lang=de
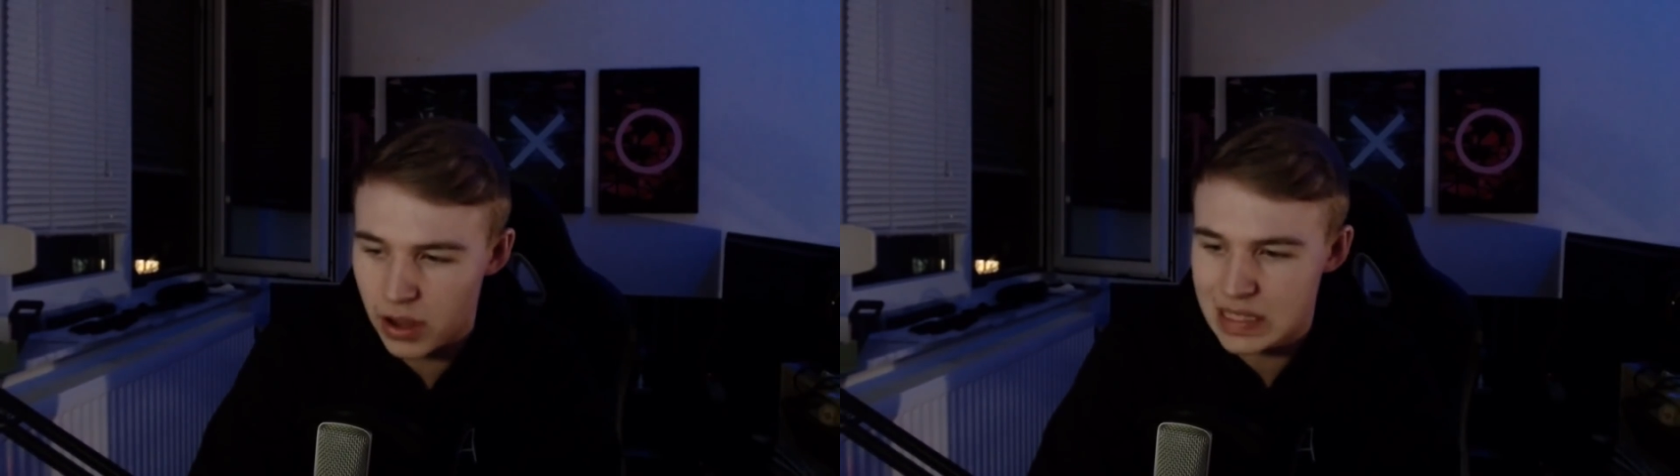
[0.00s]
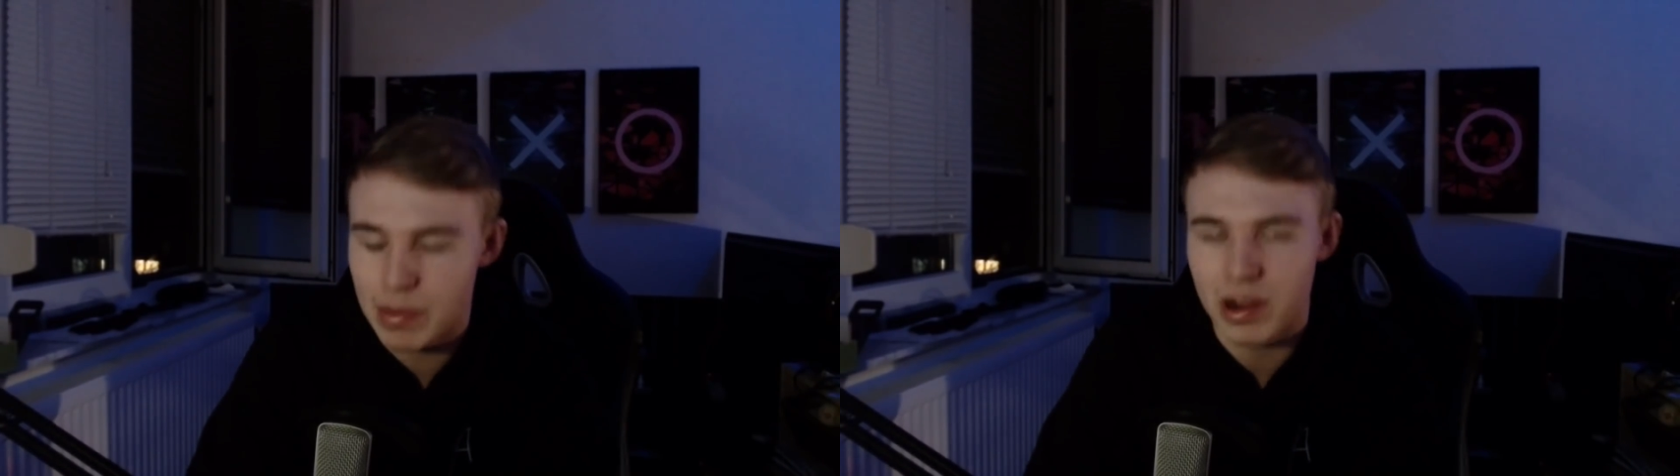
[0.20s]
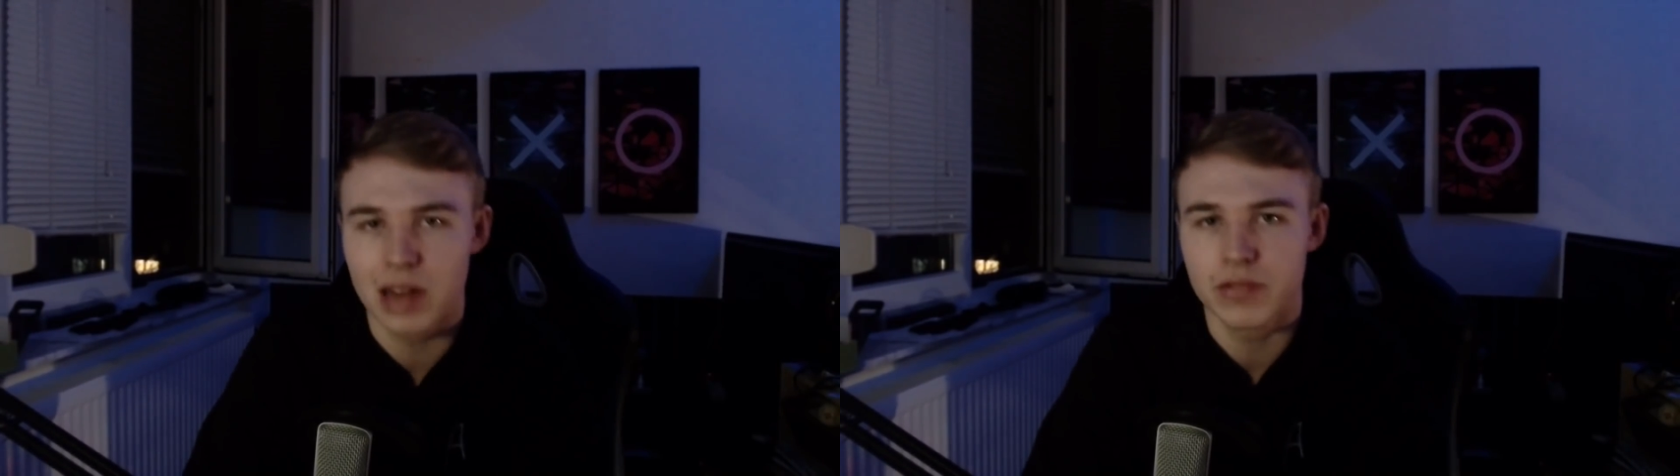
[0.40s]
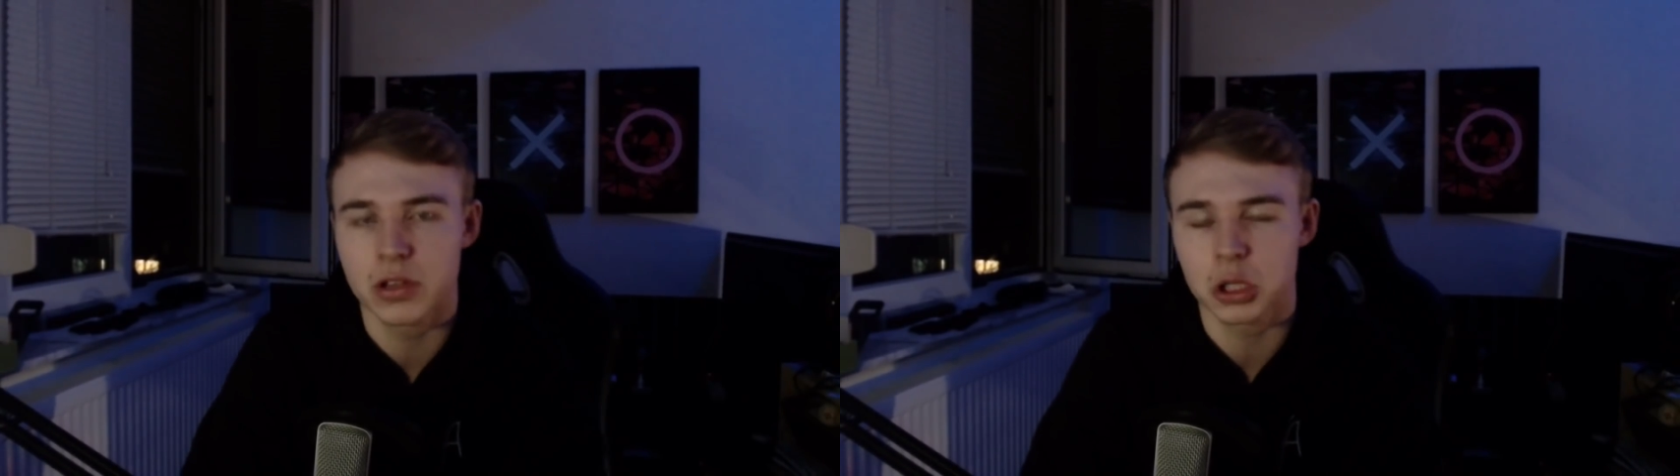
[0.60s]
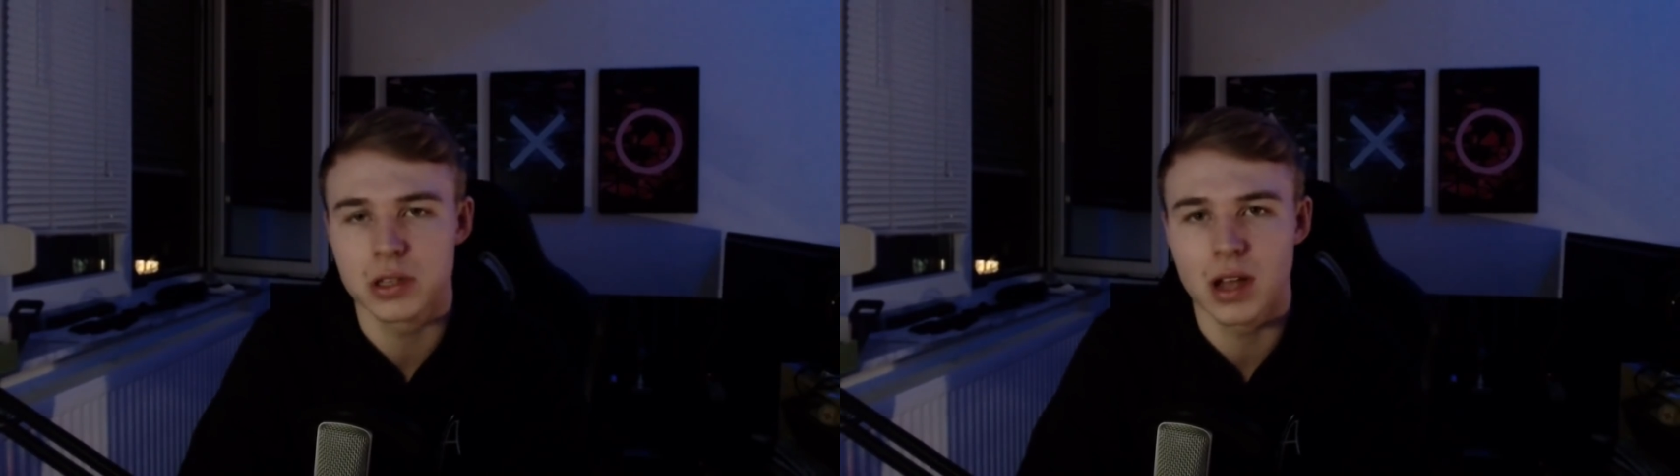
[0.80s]
denn man kann fast
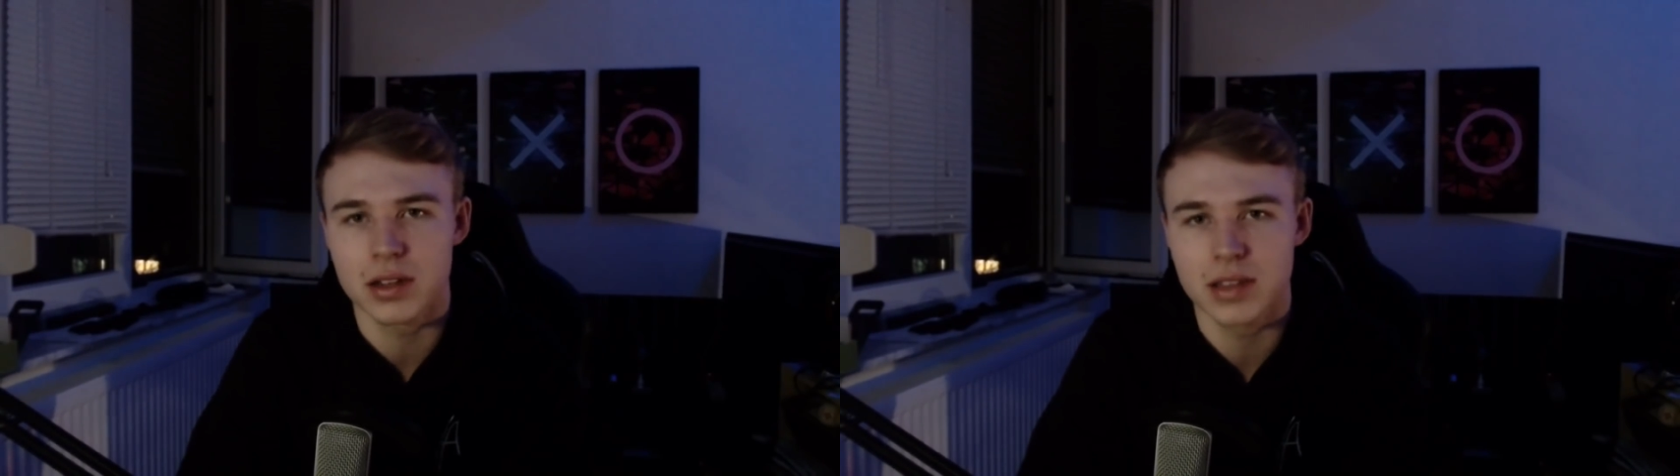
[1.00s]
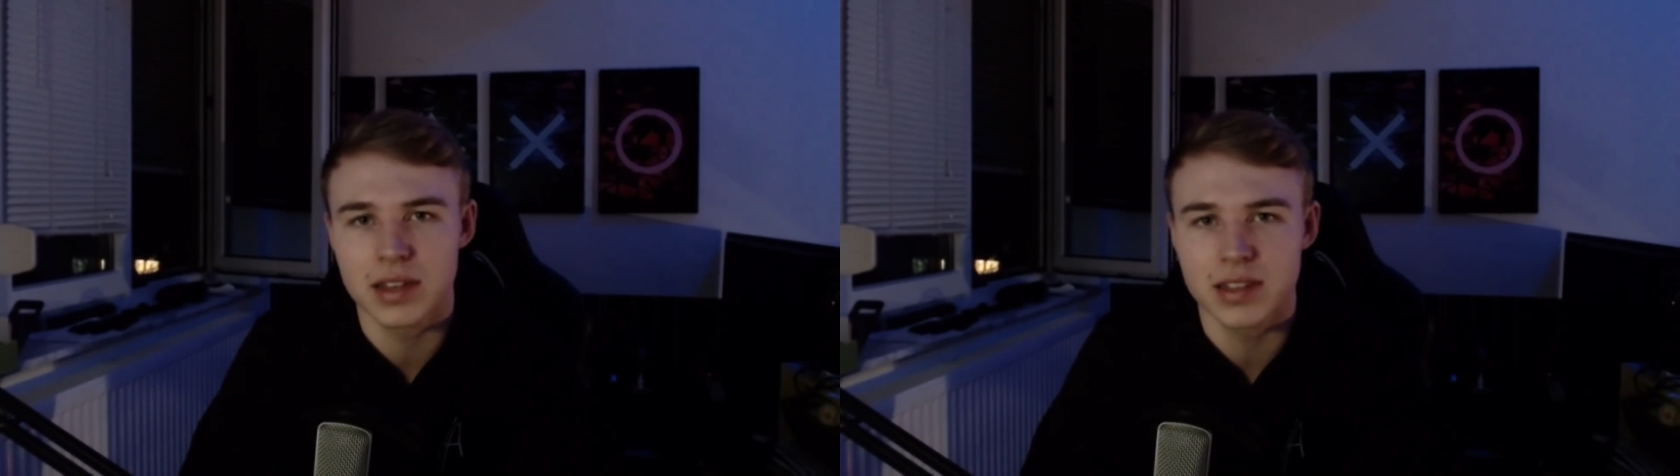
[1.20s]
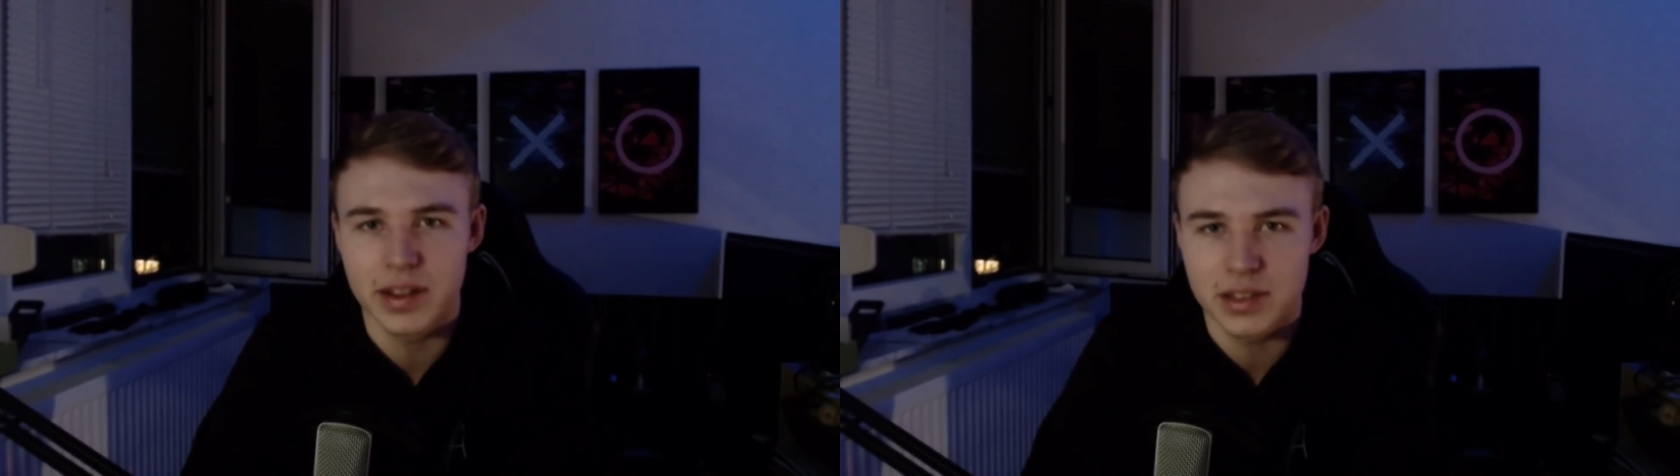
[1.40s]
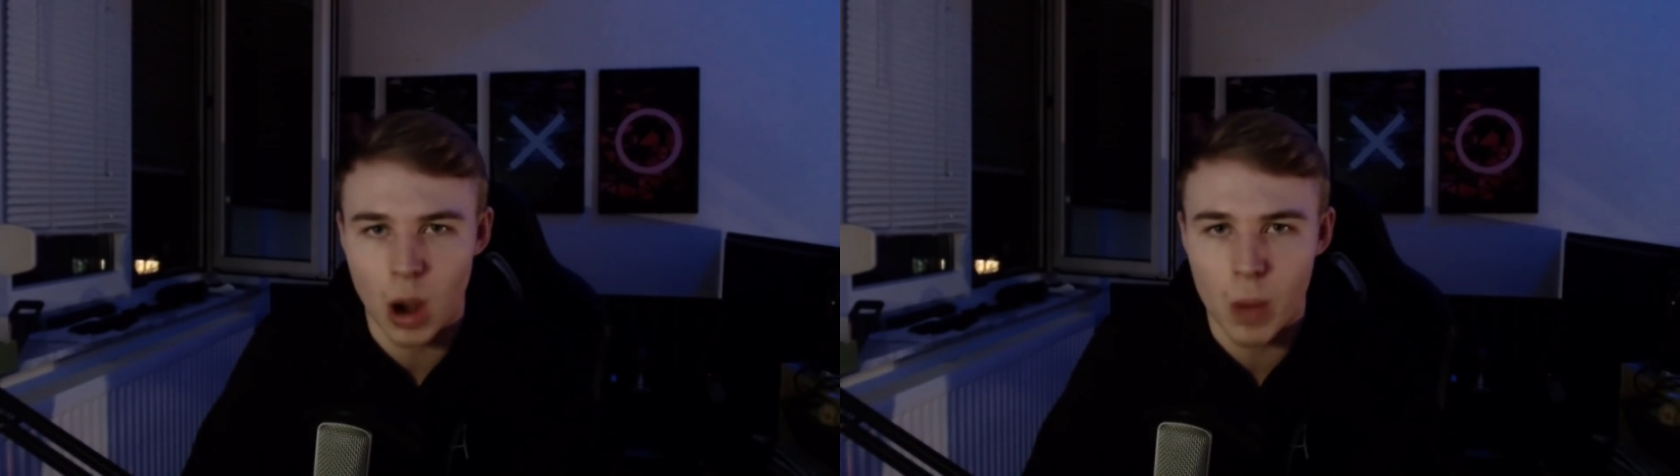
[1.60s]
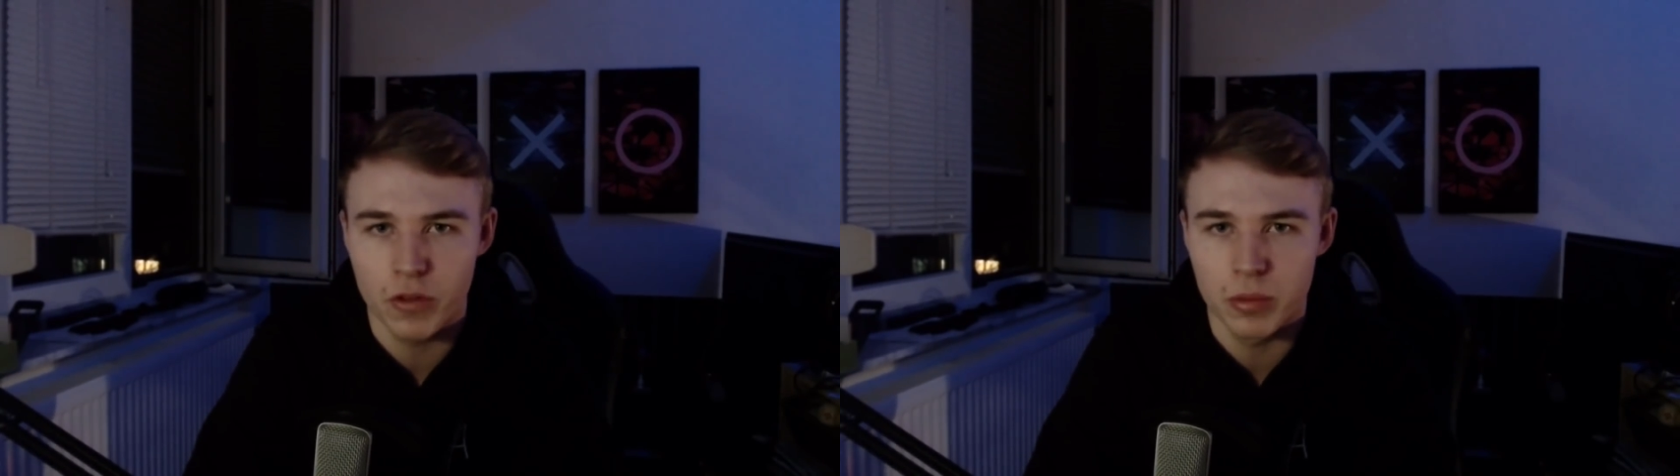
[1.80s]
schon sagen, dass ein Traum
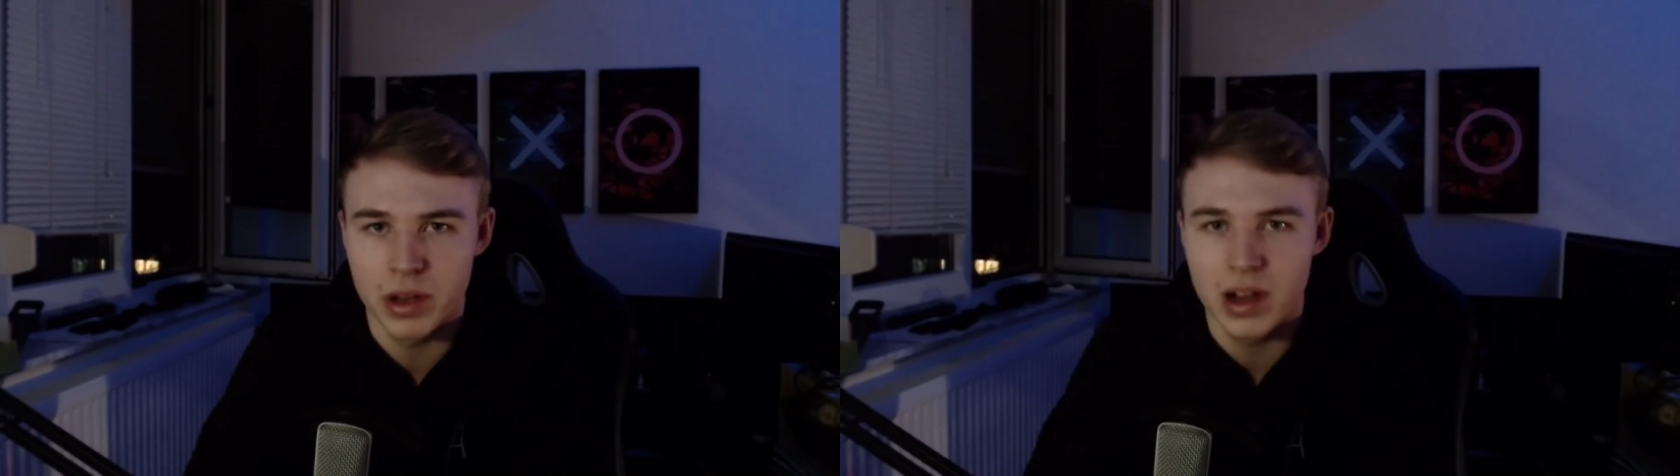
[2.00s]
von mir